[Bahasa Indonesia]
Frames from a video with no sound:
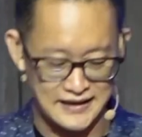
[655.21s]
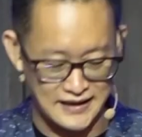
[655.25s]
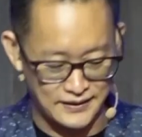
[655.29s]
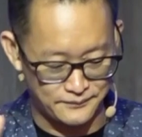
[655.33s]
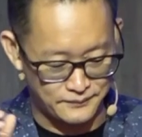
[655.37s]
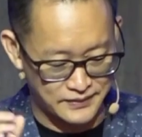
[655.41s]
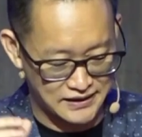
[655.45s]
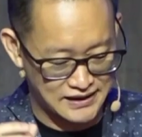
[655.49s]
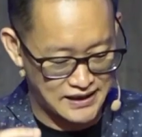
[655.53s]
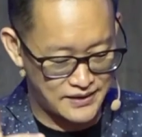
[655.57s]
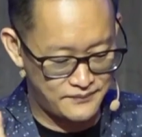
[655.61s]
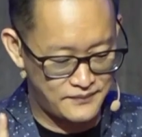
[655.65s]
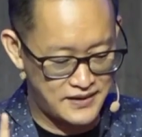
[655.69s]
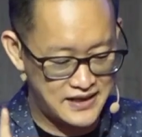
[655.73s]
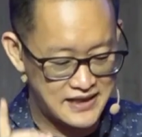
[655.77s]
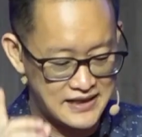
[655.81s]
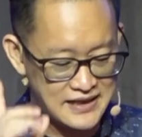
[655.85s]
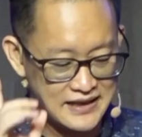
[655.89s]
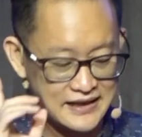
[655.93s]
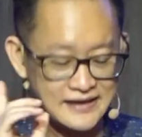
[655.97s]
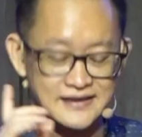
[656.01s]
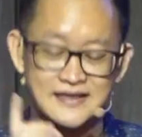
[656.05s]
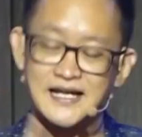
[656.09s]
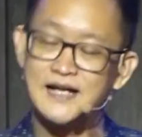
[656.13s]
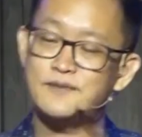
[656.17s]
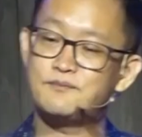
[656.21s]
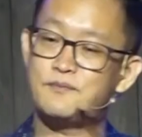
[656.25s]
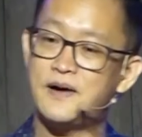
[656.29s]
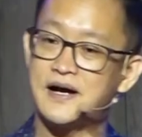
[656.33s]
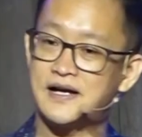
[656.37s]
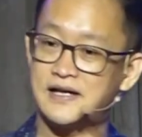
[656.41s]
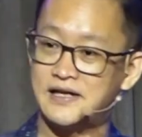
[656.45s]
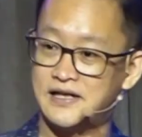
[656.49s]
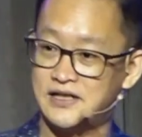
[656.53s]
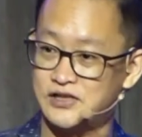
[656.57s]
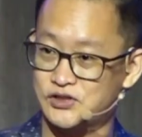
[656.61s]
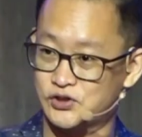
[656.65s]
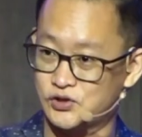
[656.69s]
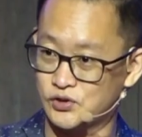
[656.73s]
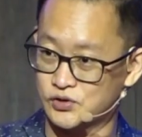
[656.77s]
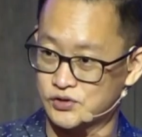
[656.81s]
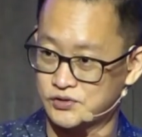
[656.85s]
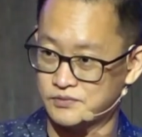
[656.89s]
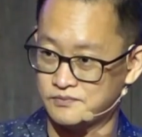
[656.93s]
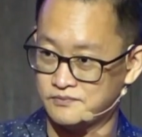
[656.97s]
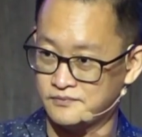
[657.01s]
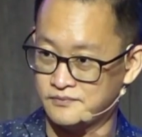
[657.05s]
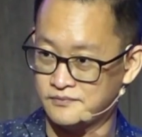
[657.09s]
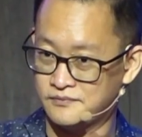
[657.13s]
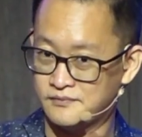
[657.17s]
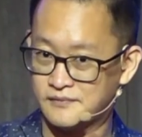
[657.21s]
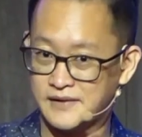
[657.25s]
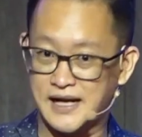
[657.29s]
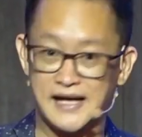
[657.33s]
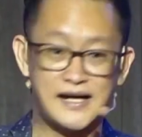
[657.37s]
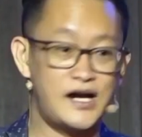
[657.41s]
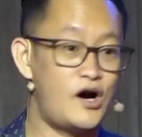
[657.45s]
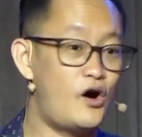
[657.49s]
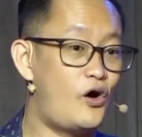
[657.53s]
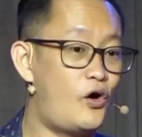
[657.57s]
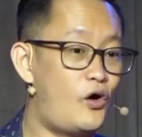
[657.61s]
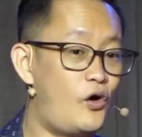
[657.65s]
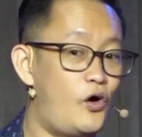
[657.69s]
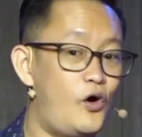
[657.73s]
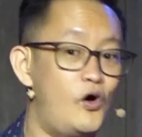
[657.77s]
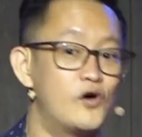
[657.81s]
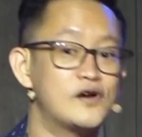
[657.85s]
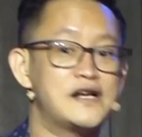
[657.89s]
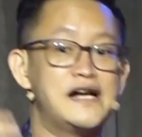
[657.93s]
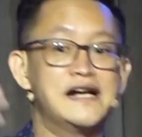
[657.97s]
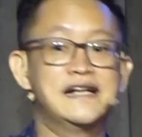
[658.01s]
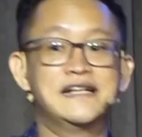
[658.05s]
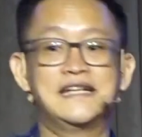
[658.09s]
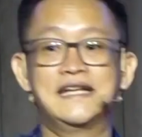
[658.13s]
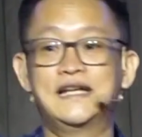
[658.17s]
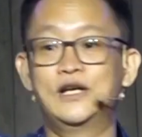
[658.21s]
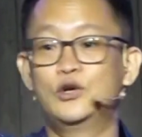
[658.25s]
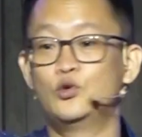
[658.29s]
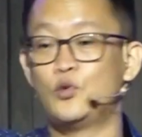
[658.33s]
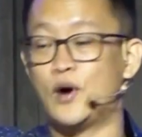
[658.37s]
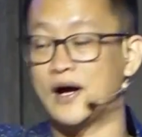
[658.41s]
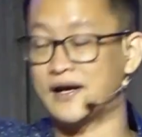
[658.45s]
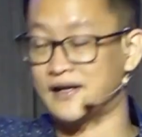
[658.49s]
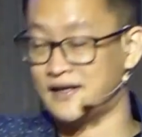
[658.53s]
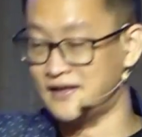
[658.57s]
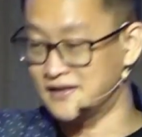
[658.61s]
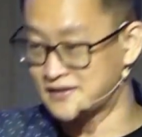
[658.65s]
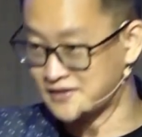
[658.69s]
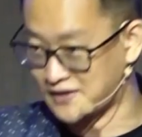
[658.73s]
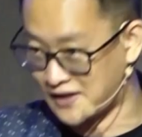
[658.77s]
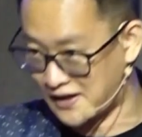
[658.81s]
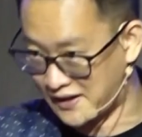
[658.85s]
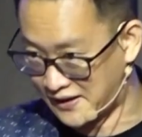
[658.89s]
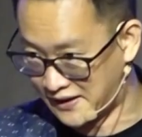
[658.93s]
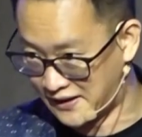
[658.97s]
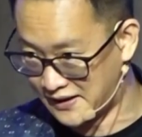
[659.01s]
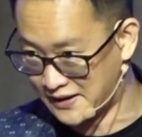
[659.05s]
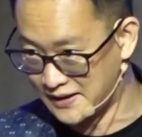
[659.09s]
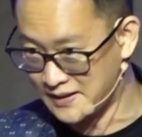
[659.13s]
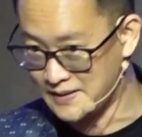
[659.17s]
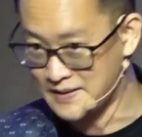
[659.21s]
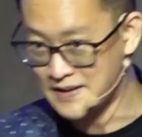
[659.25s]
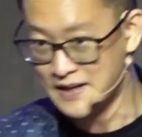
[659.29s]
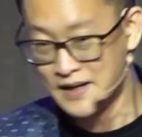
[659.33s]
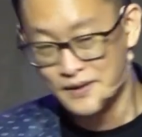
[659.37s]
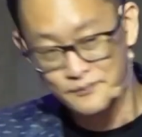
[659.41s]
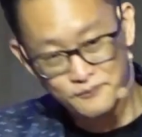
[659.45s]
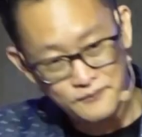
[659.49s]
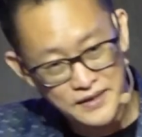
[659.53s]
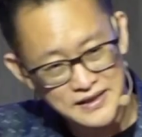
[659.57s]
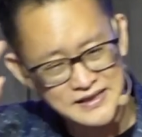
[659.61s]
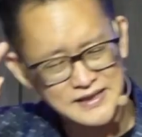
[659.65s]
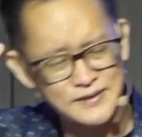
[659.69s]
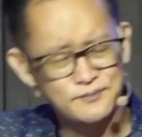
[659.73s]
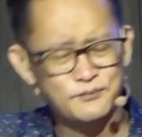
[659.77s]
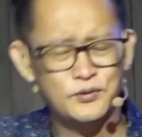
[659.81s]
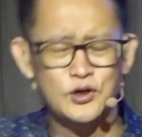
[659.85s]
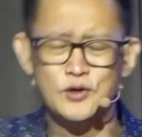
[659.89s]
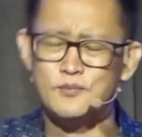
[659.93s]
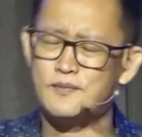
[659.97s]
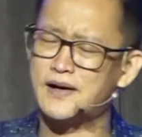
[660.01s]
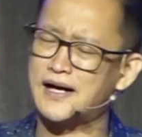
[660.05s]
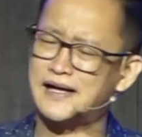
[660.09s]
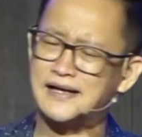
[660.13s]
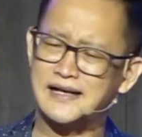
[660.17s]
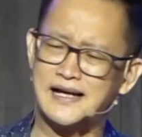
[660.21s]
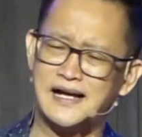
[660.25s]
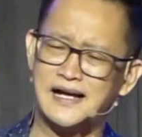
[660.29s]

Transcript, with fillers: Yang pertama, tanpa Kristus. Karena orang di luar Israel masih belum